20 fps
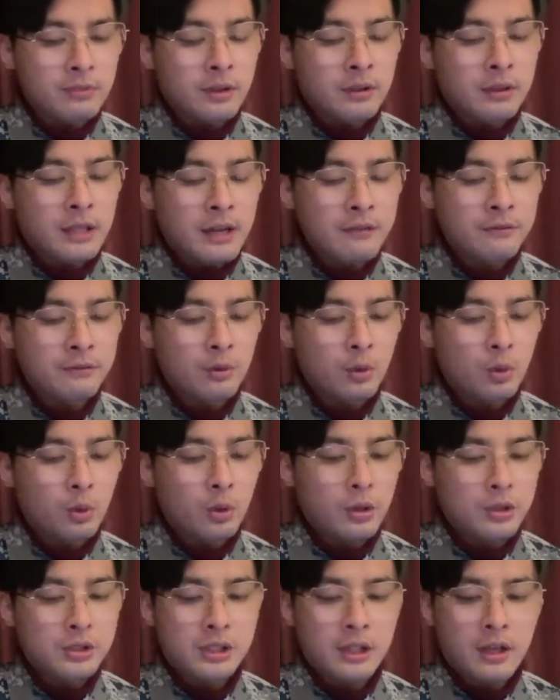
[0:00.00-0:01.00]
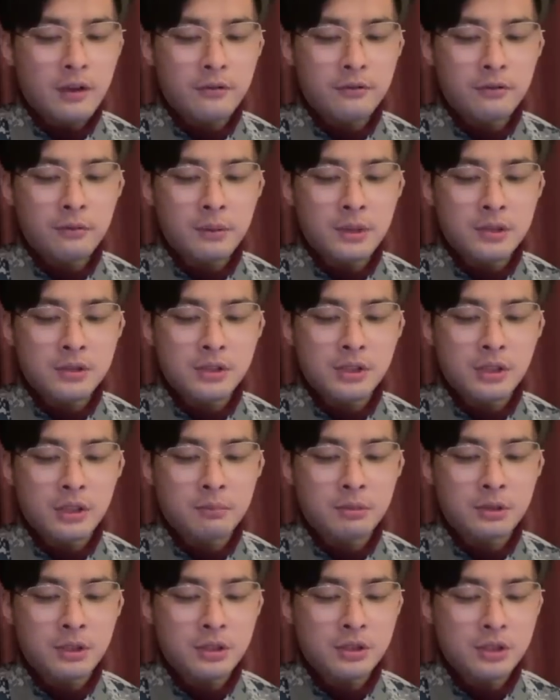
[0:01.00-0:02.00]
贪腐或其他负面事件的
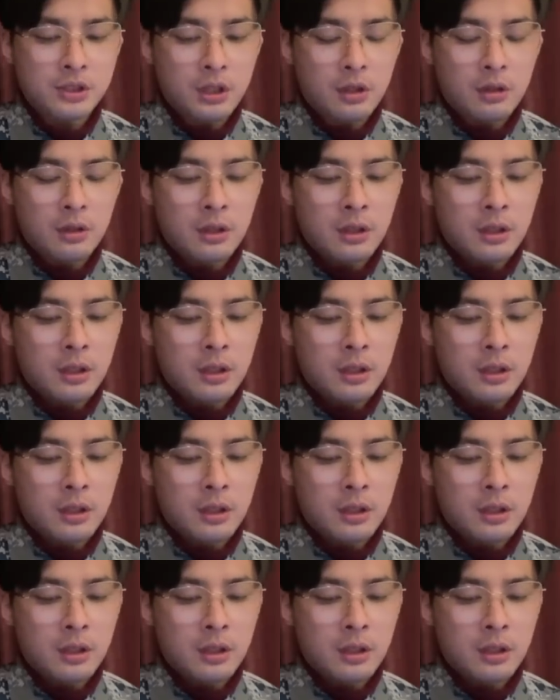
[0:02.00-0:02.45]
不祥之兆。